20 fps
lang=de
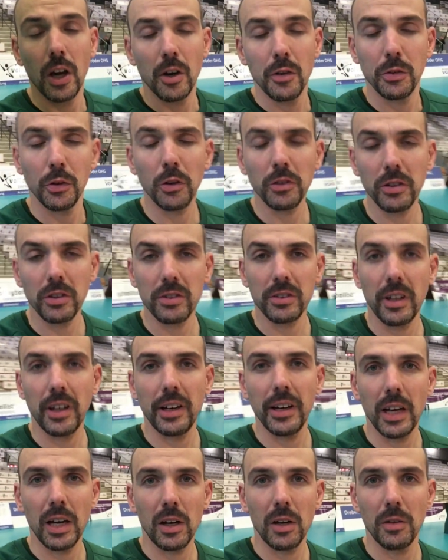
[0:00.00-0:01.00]
Für uns ist
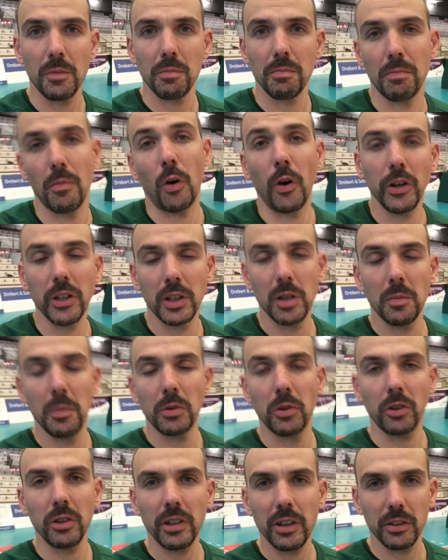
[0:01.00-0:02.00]
daher heute
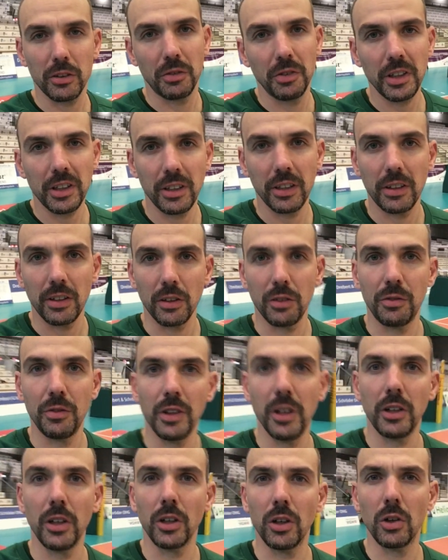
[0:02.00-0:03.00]
besonders wichtig, dass
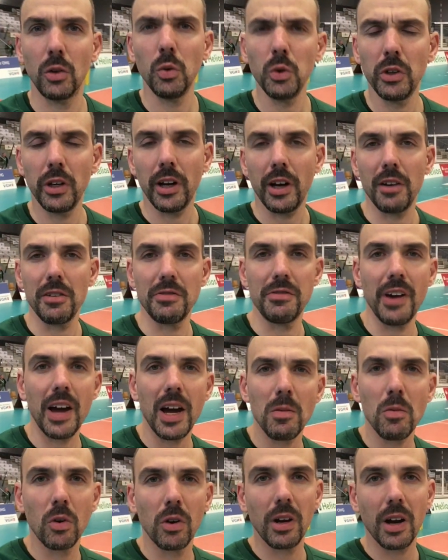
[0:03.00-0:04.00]
wir eine gute
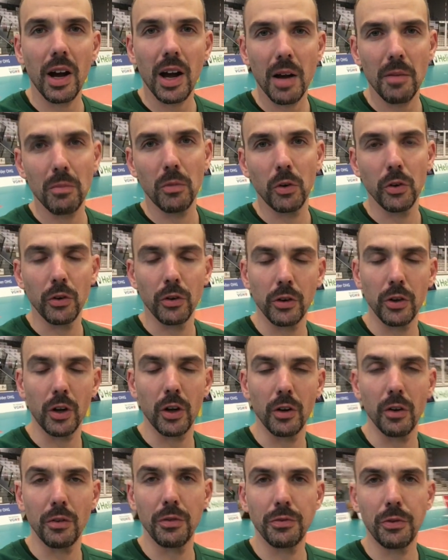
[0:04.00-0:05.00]
Erwärmung haben und äh,